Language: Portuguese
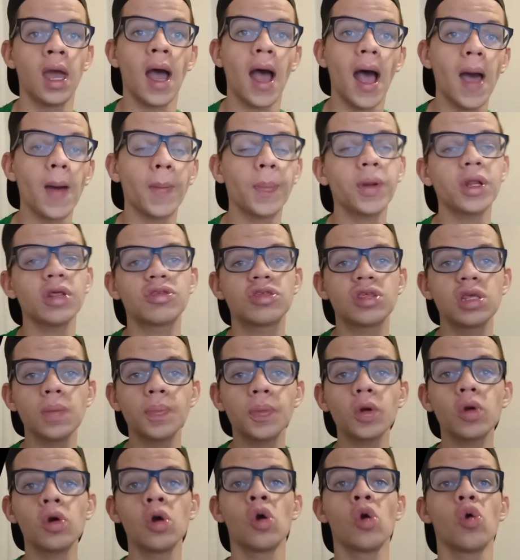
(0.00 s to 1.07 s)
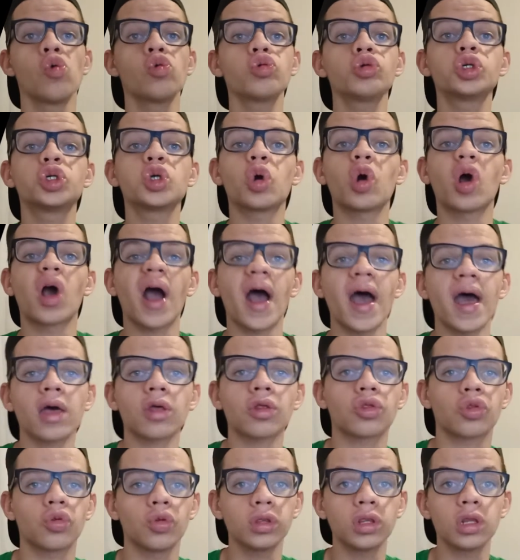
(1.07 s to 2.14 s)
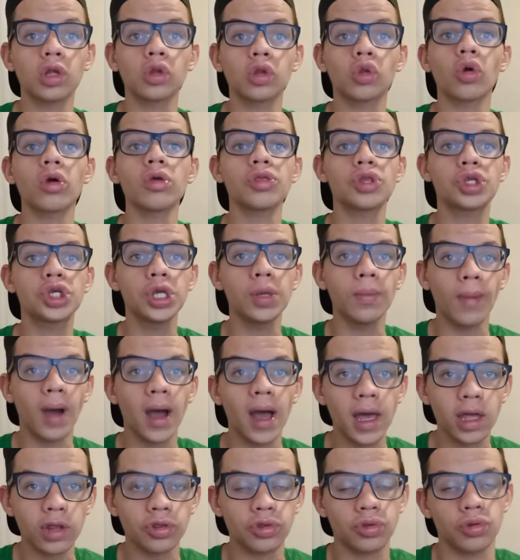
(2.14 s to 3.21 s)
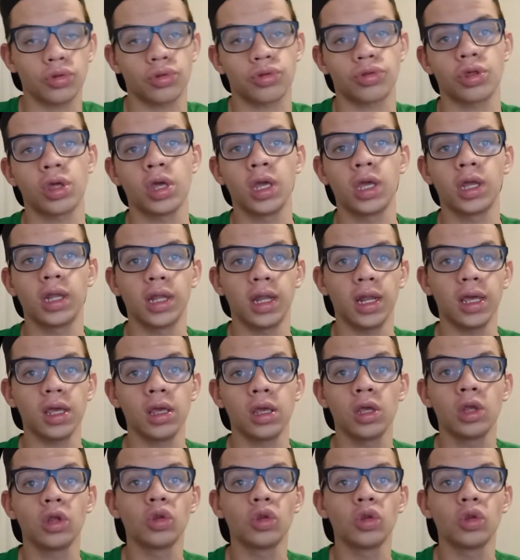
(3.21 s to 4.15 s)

A princípio, um jogaço entre dois timaços, né?